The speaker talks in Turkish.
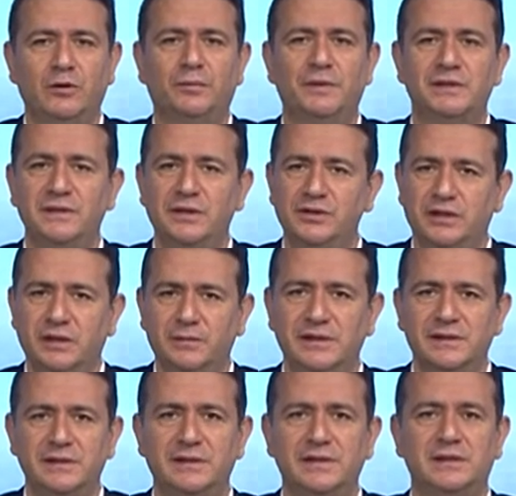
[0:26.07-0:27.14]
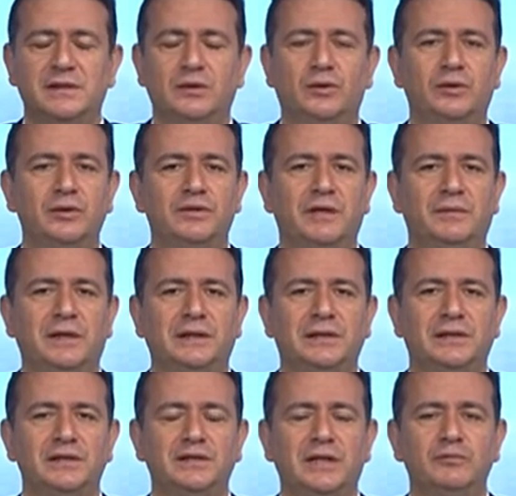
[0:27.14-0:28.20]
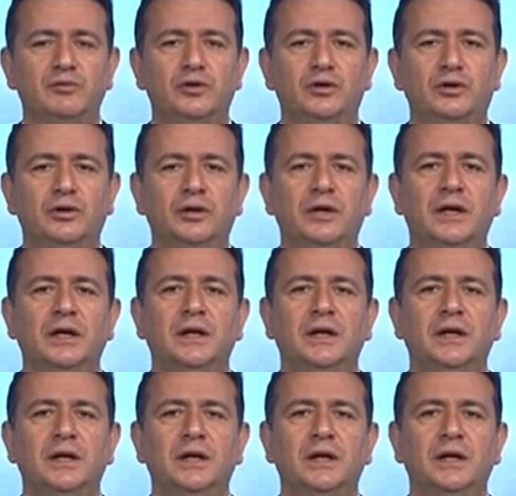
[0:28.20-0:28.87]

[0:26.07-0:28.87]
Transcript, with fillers: O basın açıklamasını size okuyacağım, aktaracağım. Çünkü